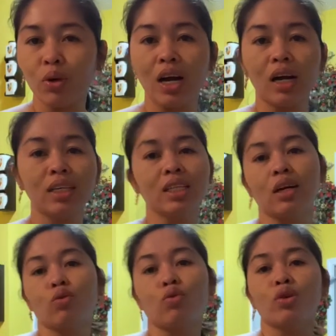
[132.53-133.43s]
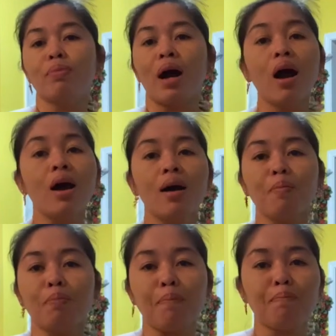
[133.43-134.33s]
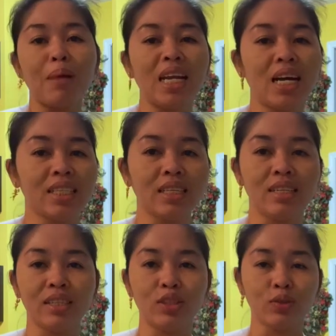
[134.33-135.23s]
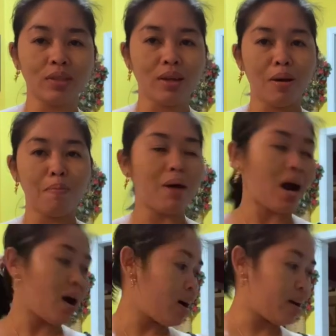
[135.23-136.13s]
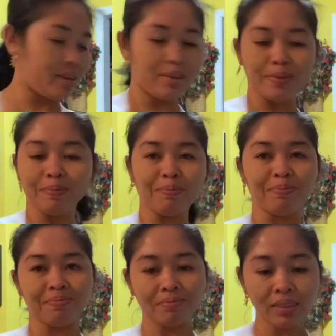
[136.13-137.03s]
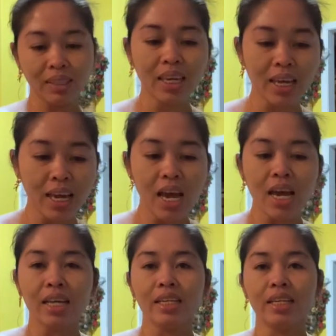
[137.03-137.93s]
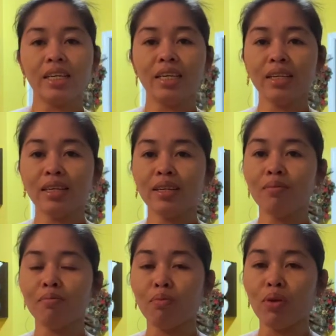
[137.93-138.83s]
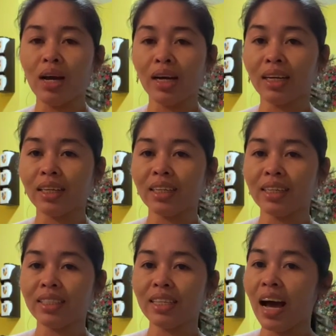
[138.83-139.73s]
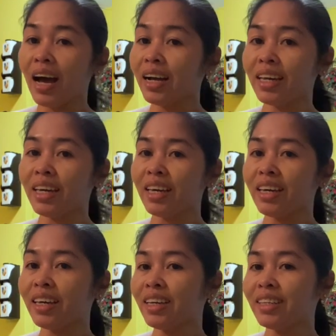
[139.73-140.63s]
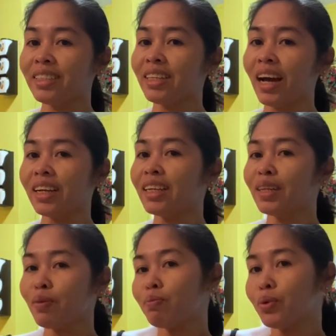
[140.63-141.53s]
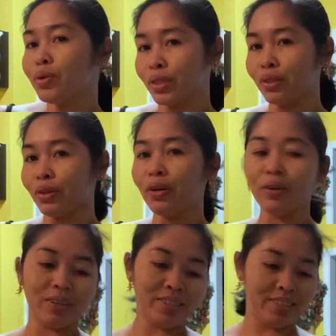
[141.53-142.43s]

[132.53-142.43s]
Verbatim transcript: Wala kasi akong ibang pampalasa dito sa bahay. Then, bulaklak ng saging, saging ng puso.